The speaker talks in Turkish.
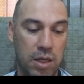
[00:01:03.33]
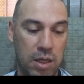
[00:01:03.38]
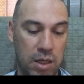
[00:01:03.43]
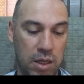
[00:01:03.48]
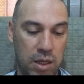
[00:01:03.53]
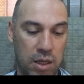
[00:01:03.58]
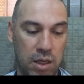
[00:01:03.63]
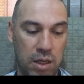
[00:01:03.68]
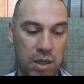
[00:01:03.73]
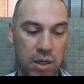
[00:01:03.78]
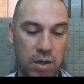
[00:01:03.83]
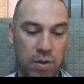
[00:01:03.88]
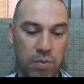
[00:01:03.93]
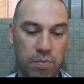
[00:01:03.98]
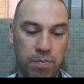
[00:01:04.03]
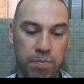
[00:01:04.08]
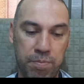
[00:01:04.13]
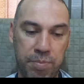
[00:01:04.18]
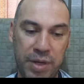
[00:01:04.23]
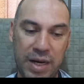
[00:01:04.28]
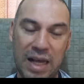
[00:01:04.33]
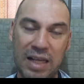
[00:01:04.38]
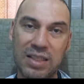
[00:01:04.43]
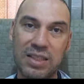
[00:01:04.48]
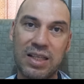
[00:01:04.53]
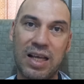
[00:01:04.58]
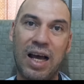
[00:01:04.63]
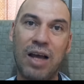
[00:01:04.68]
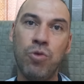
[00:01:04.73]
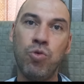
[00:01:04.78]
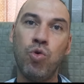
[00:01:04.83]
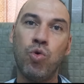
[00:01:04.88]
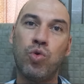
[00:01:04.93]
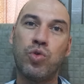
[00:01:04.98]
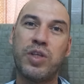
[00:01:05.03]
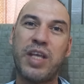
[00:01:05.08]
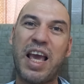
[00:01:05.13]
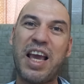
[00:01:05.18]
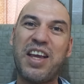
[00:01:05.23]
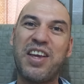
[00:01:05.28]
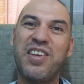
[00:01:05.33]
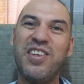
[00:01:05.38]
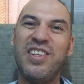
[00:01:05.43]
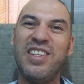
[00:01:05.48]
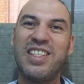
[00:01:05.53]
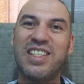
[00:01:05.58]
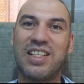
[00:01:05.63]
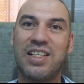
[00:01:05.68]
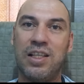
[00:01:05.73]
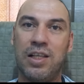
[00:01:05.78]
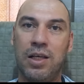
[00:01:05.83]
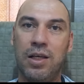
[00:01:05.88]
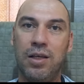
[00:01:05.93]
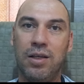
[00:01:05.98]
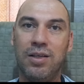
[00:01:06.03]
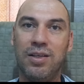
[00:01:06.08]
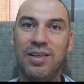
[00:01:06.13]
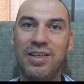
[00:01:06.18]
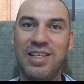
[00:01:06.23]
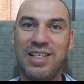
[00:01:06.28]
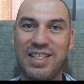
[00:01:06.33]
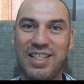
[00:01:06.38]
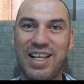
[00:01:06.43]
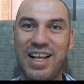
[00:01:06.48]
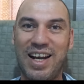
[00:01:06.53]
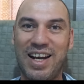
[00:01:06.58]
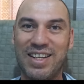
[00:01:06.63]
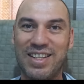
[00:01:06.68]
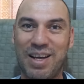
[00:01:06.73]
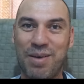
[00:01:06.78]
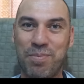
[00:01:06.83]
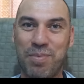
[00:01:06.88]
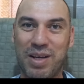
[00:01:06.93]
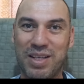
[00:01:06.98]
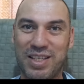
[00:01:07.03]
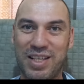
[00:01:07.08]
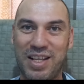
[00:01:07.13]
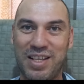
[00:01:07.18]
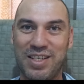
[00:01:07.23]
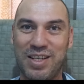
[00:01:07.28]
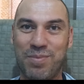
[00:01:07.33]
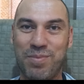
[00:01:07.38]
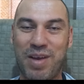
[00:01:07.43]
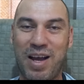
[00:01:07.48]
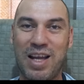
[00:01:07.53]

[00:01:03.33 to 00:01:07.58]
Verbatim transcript: Ee, biraz daha yüksek riskli hisselerden bahsedeceğim.